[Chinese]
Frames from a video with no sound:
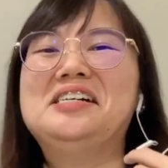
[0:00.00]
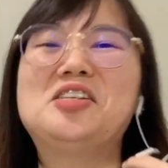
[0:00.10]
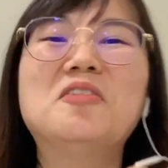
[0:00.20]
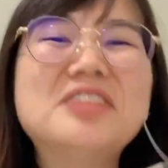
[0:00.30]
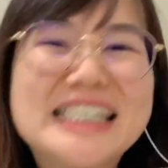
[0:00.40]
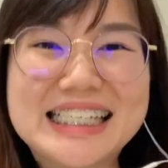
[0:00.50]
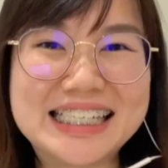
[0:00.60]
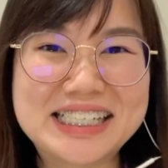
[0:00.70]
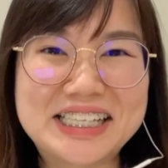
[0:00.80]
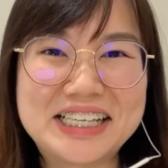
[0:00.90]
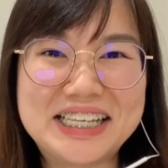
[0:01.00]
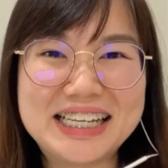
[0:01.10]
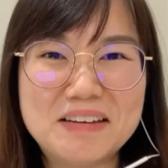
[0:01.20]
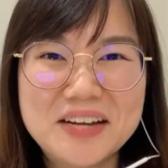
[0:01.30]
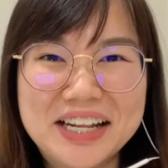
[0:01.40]
个冲进你的身体
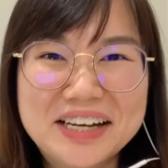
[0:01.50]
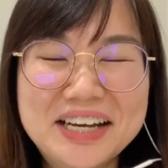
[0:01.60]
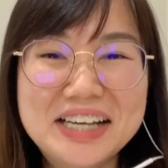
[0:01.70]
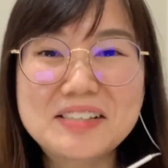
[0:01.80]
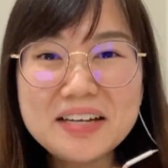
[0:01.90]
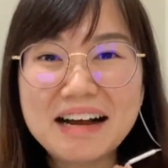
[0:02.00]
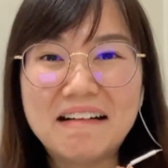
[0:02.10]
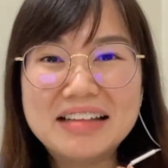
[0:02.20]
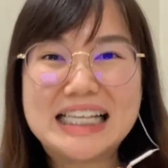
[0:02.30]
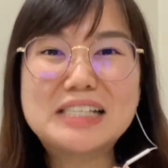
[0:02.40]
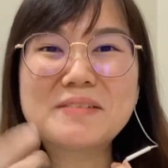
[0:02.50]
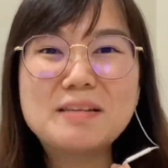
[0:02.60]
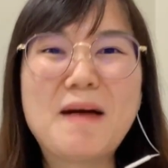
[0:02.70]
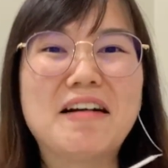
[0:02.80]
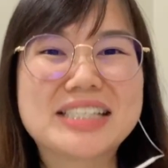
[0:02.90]
里面。所以哈，你是不是
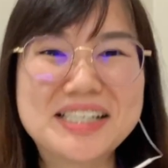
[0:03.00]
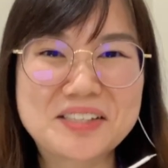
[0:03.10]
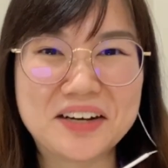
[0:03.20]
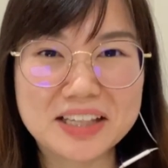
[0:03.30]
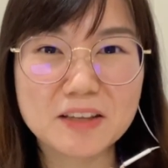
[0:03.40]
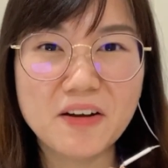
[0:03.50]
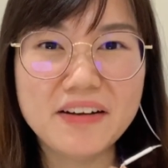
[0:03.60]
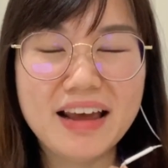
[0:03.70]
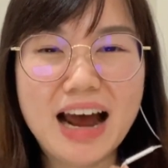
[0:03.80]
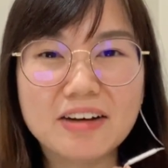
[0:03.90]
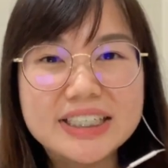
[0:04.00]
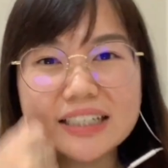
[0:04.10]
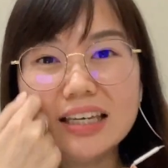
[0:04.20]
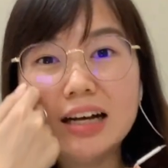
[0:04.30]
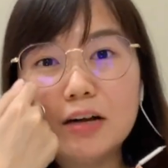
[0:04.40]
跑厕所很多？好像
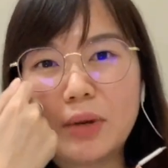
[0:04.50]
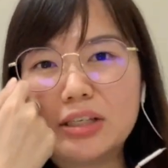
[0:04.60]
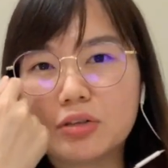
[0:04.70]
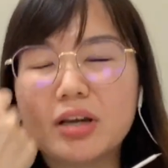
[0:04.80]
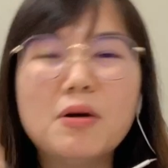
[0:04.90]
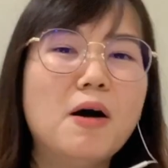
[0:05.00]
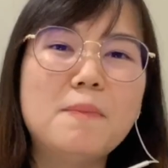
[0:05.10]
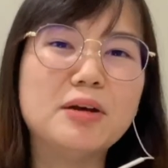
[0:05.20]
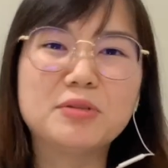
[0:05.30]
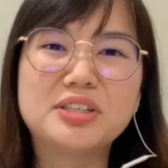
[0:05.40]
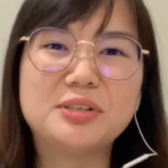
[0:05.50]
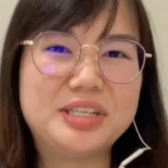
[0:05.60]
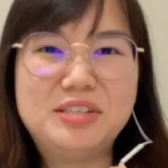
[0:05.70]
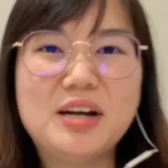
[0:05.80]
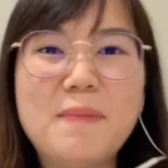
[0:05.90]
一喝完水过后没有多久，
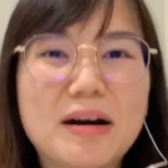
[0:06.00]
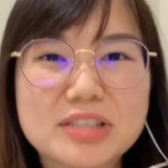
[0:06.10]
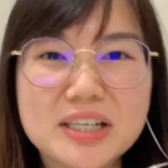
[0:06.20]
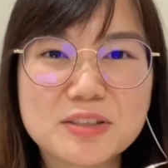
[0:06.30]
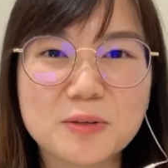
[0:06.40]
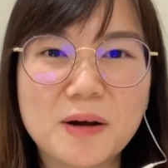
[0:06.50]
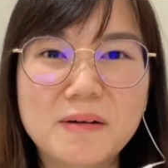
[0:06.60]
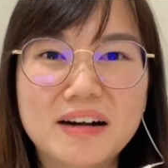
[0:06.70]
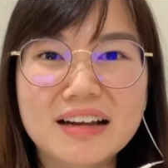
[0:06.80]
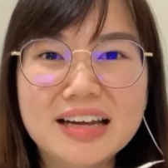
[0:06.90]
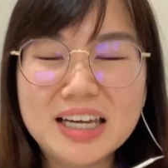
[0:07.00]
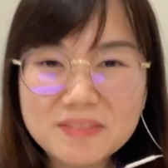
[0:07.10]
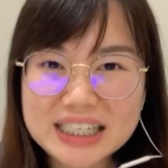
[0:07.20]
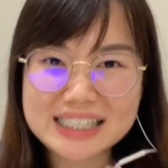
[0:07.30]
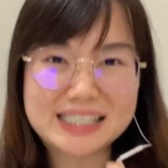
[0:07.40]
你就要跑厕所哦，因为
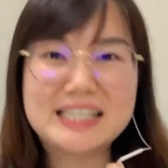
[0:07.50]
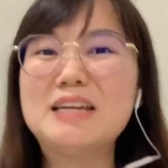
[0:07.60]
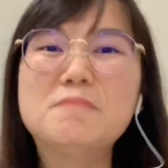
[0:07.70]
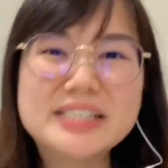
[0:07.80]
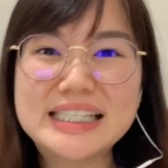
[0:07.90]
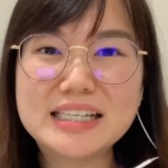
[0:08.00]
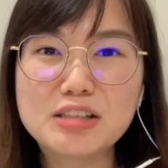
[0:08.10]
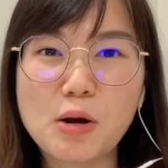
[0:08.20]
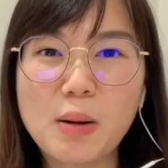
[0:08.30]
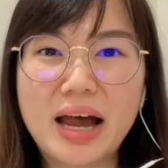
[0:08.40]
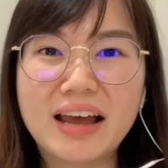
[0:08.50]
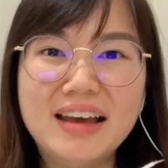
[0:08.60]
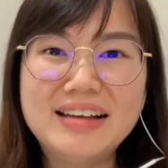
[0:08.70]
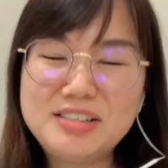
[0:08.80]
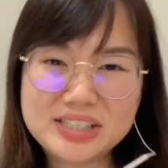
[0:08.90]
你的身体不吸收啊，
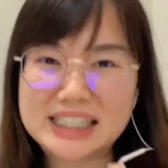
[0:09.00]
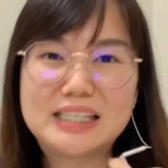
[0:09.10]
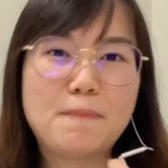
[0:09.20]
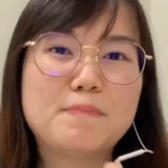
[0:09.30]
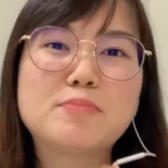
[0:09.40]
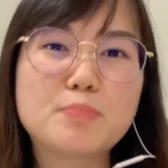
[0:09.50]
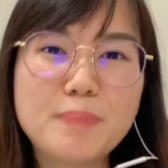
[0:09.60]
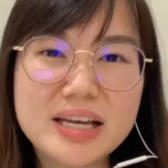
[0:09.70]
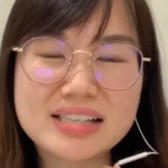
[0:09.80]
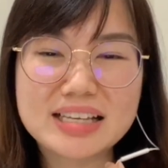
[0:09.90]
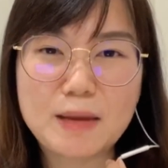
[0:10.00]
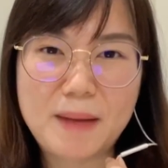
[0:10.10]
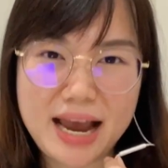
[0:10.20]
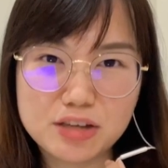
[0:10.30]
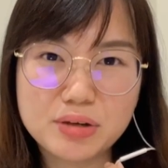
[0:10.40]
就直接被身体
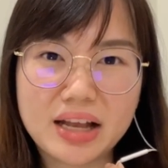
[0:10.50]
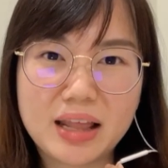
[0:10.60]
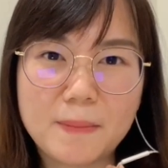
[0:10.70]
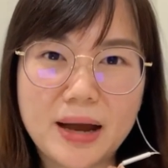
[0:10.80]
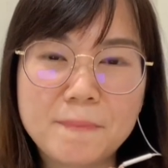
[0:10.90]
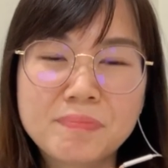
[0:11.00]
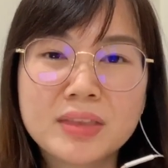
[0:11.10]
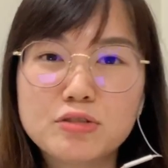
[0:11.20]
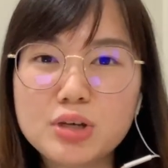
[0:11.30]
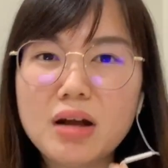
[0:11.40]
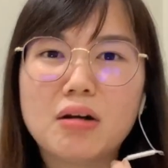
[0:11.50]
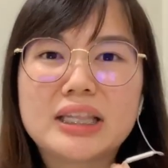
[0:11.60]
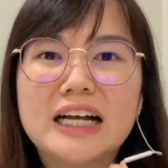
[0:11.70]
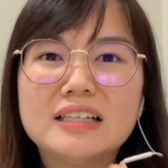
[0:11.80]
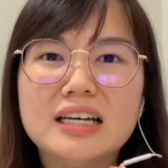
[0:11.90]
排出来了嘛。所以哈，
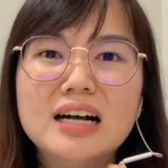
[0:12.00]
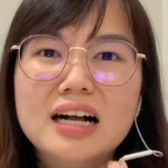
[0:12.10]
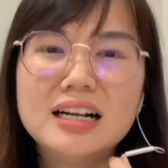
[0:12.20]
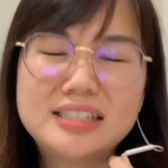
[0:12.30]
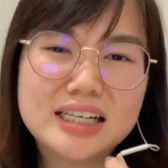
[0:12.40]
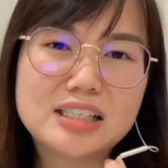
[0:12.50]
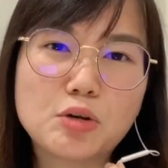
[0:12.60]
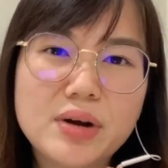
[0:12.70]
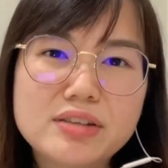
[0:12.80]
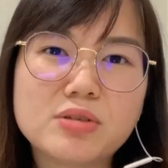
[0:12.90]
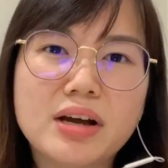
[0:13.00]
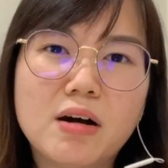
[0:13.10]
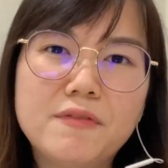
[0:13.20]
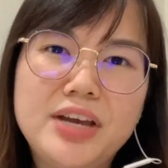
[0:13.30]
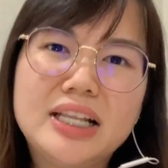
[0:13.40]
当你这样子灌水哈，
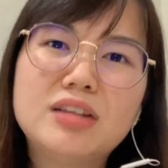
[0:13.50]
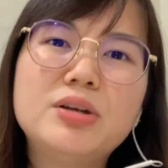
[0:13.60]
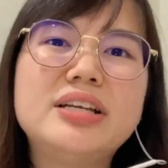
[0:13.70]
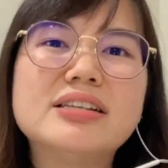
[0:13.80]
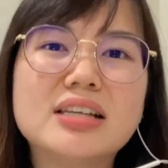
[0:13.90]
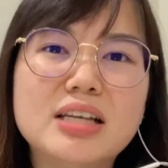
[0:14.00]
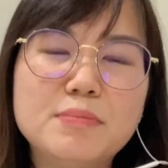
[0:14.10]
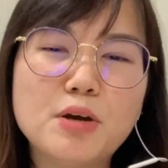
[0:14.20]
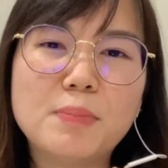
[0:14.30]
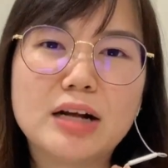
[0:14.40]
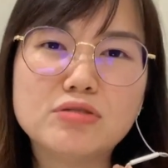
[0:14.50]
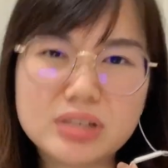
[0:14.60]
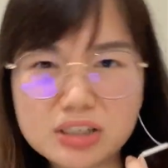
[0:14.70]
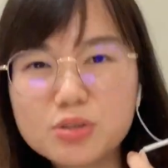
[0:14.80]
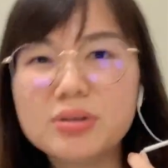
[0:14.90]
非但对你的身体没有帮助，
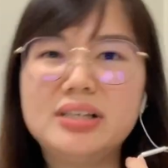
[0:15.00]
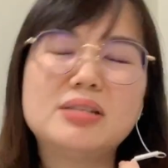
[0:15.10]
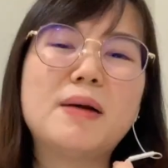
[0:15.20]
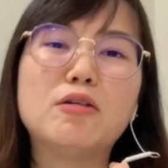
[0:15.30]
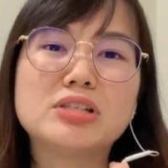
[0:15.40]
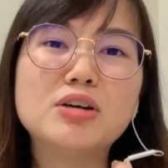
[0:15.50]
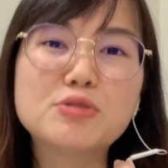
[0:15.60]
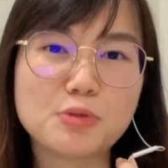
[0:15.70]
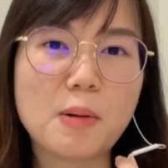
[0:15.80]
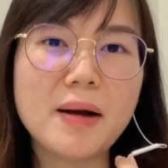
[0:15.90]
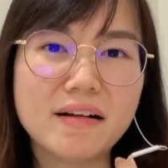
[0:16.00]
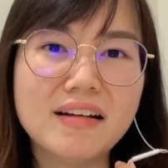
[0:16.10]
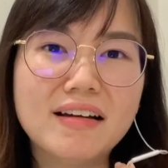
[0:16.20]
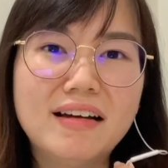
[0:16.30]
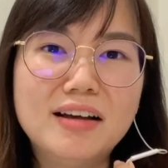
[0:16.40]
你就一直跑厕所不好
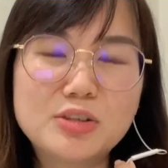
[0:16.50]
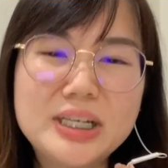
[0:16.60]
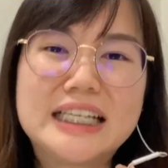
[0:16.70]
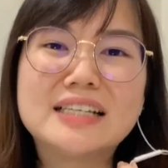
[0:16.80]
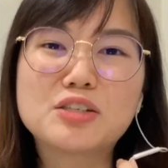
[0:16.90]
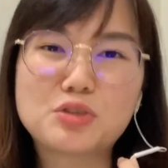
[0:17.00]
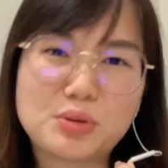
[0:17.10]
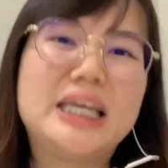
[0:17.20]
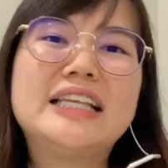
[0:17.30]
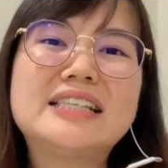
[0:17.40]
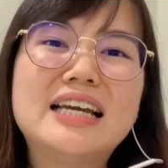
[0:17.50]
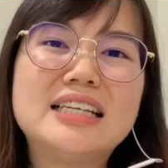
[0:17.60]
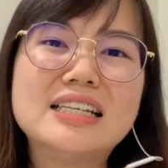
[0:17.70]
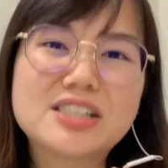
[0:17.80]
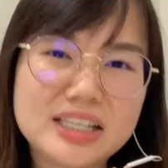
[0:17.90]
了，所以你的水在你
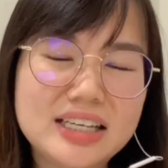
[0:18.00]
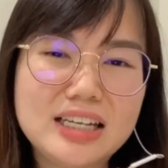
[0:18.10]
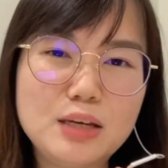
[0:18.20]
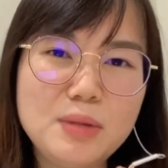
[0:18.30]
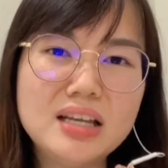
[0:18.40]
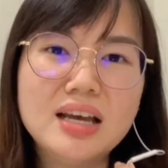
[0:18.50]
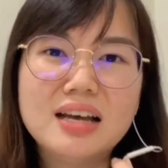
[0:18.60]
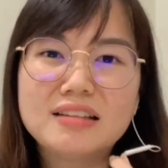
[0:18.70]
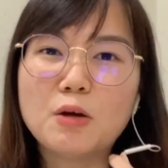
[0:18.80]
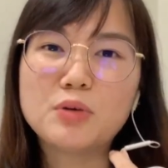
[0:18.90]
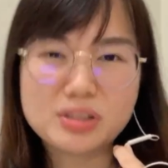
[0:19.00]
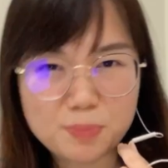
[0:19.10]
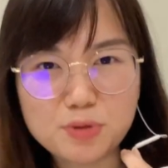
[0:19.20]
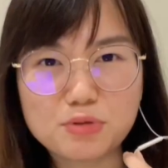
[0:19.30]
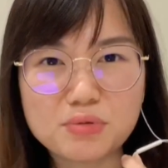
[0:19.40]
的身体里面都是
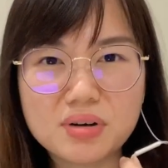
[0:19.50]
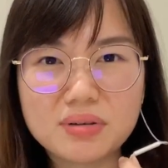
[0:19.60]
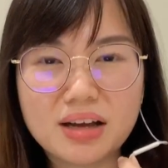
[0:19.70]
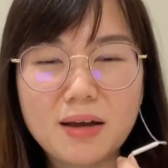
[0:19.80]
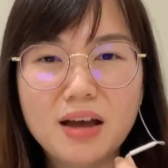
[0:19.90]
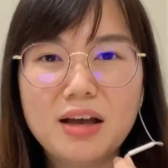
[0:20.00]
不足够的。